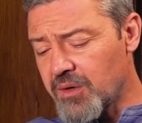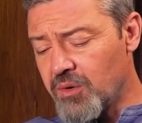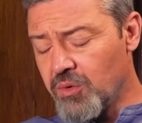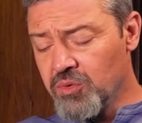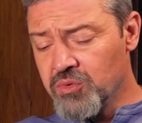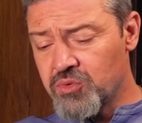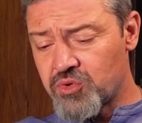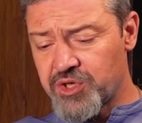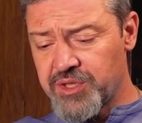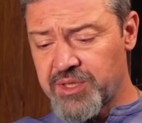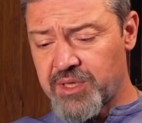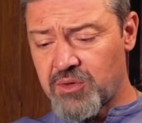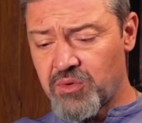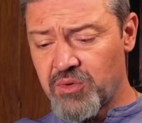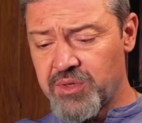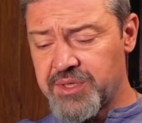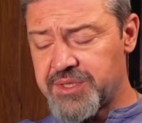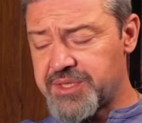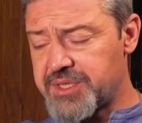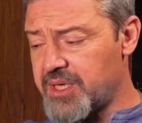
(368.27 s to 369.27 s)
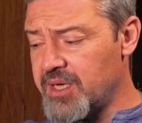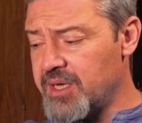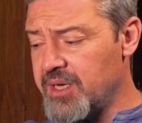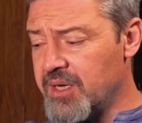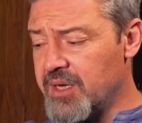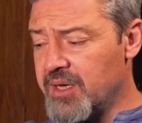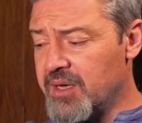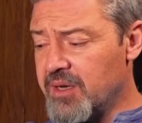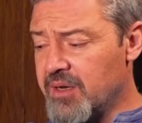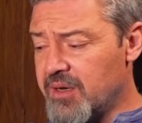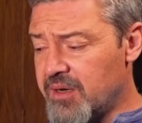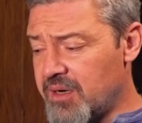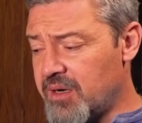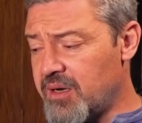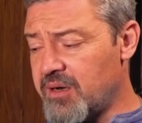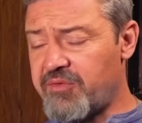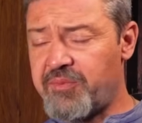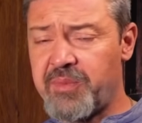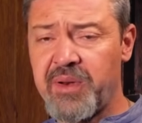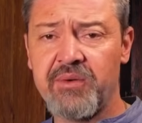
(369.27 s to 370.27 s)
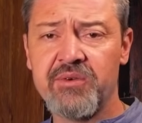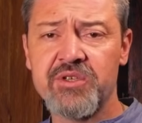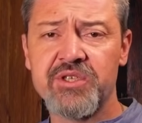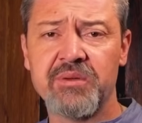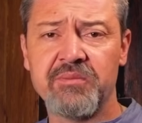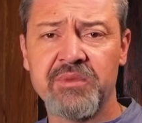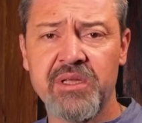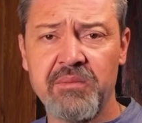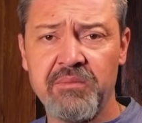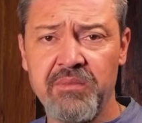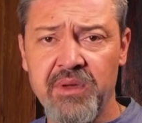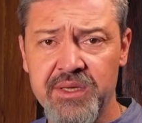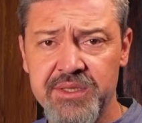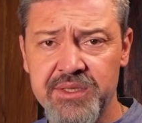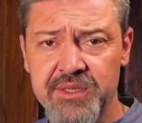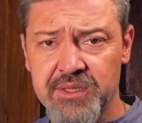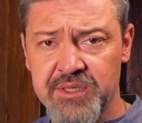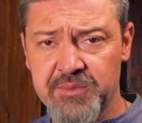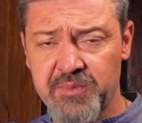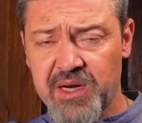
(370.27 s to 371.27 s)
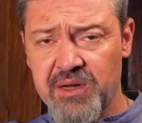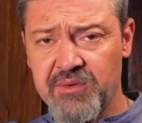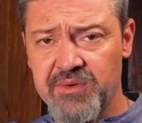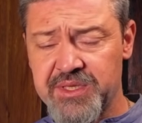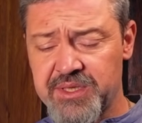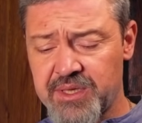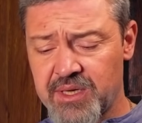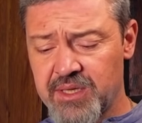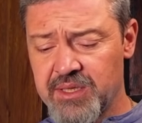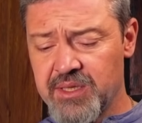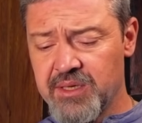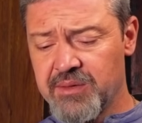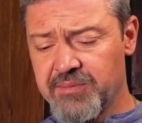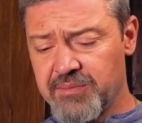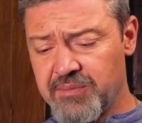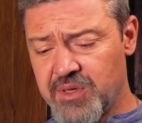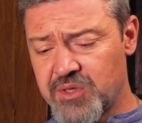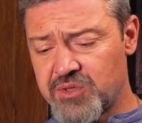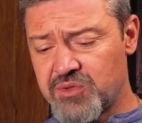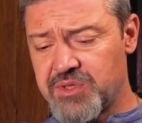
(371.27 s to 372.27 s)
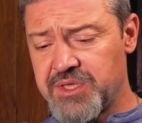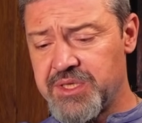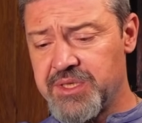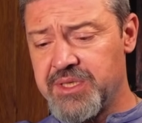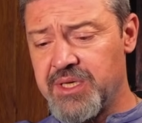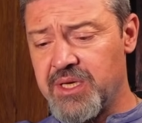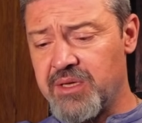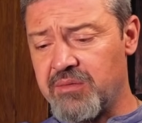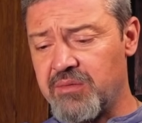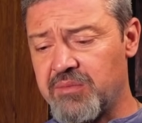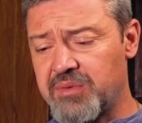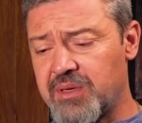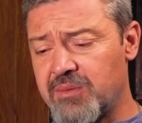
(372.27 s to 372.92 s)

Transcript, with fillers: Он уже находится Э, в привычном нам месте, с правой стороны, между сиденьями.